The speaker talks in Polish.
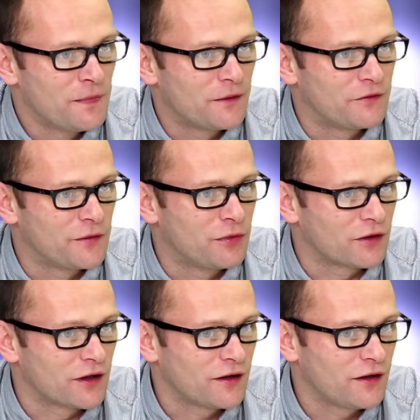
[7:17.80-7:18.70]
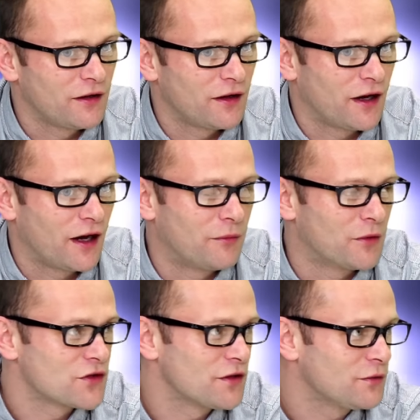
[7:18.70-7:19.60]
w wyborach, a
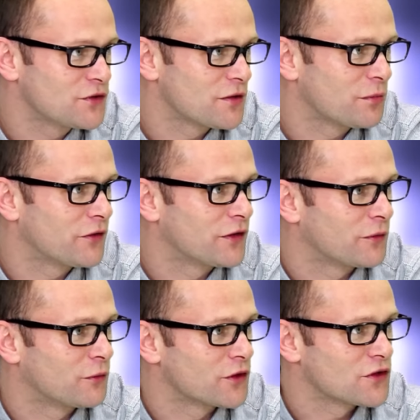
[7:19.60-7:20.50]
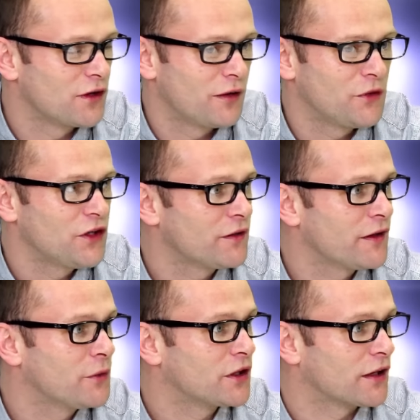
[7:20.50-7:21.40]
może ludzie powiedzą głośno, a my nie
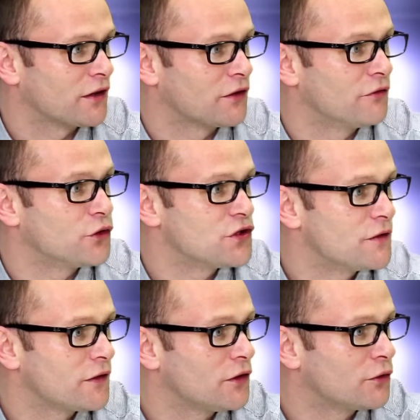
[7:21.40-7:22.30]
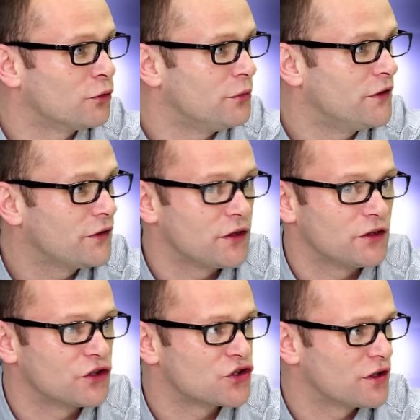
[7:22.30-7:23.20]
chcemy takich wójcickich, kubickich,
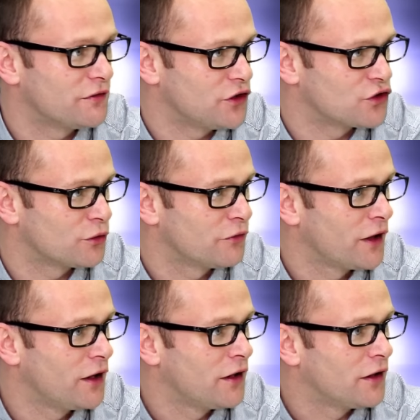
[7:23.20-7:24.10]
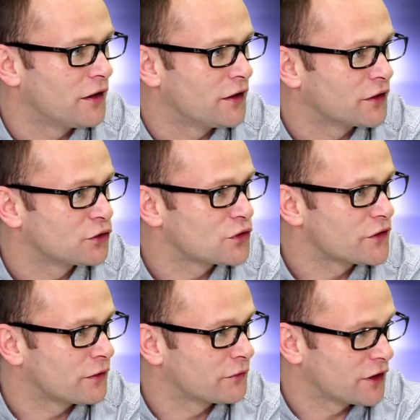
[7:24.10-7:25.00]
tyszkiewiczów, e, którzy
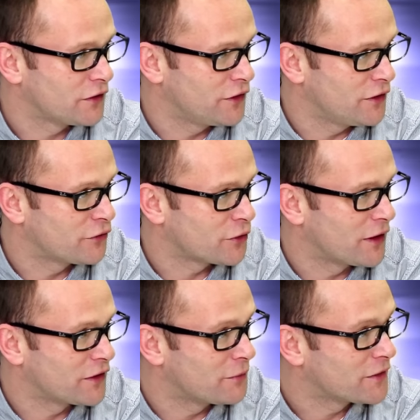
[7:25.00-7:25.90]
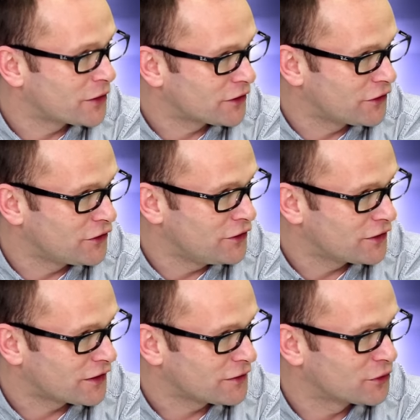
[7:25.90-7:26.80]
są w tej chwili formalnie bezpartyjni,
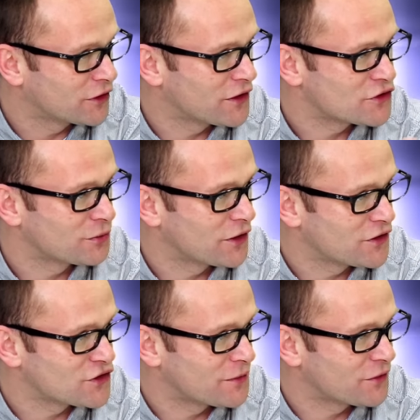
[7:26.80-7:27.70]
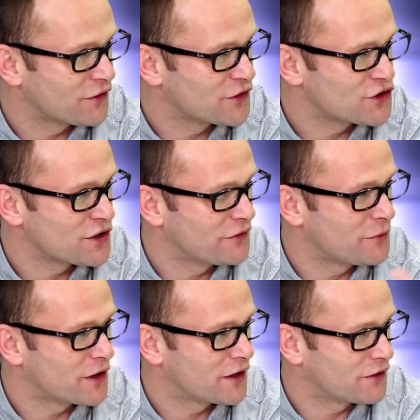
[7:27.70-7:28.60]
tak, bo należą do jakichś tam stowarzyszeń,
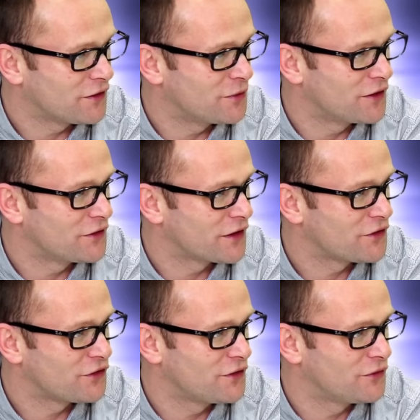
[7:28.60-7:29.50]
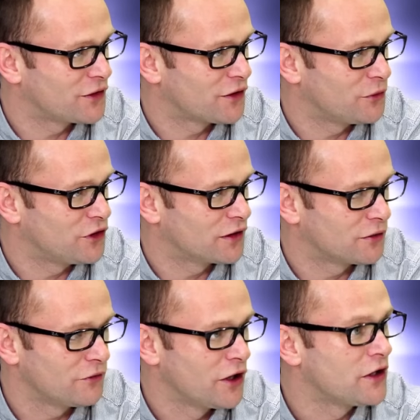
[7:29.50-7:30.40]
wybierani byli z jakichś dziwnych mhm.
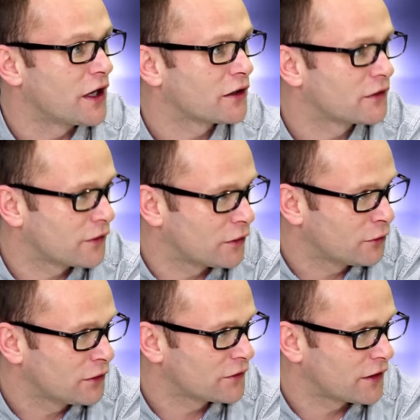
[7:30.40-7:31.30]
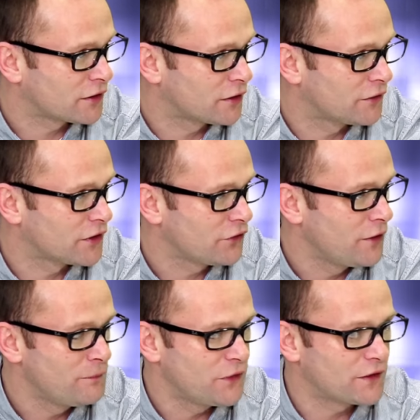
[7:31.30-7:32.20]
komitetów, jak chcą startować,
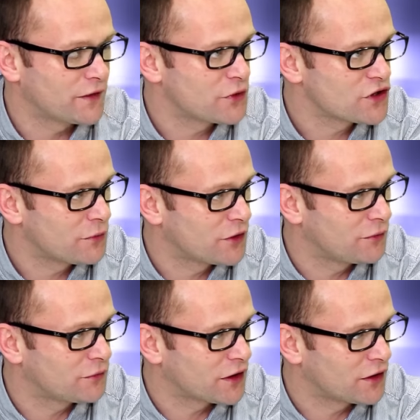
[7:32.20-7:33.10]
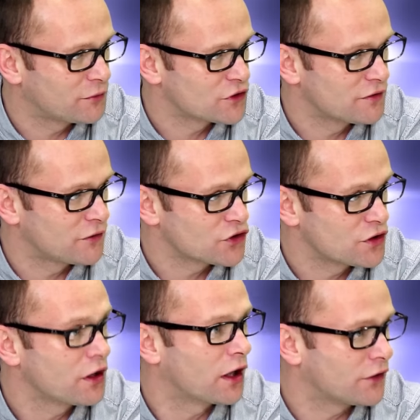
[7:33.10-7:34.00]
nie zabierzemy im takiej
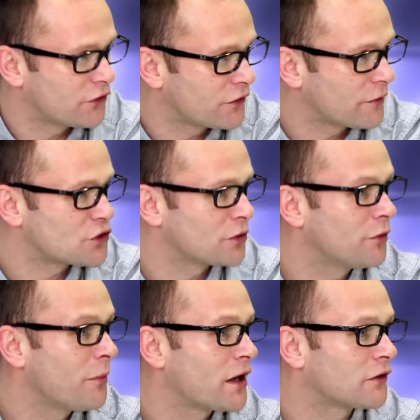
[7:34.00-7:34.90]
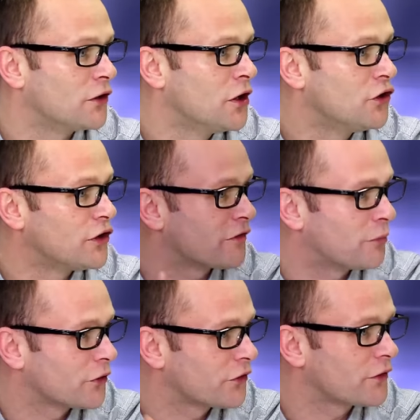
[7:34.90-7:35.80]
możliwości, ale niech się zapiszą do partii. Niech w
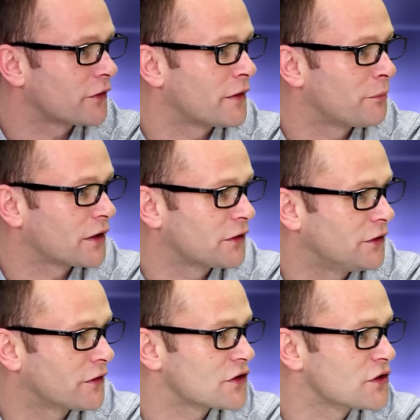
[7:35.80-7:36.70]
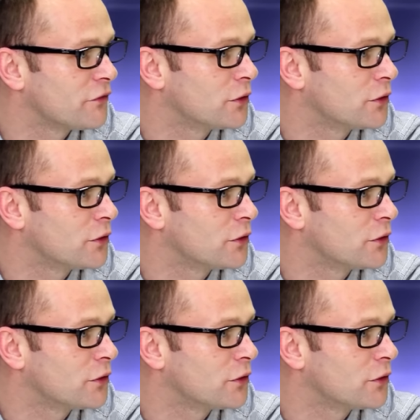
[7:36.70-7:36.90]
Polsce system partyjny zacznie